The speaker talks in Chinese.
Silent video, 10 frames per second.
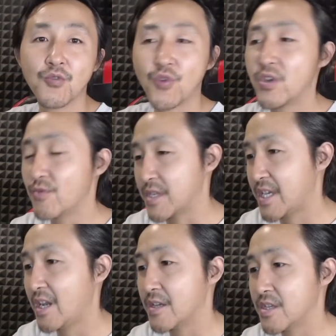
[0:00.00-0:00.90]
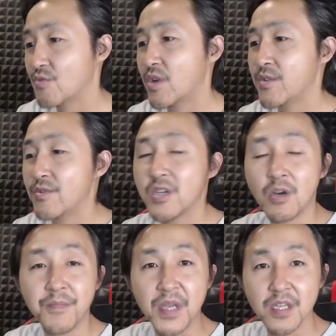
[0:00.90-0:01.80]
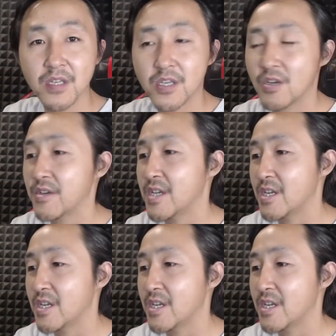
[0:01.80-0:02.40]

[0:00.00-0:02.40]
关于我前两期关于聊北京的消息，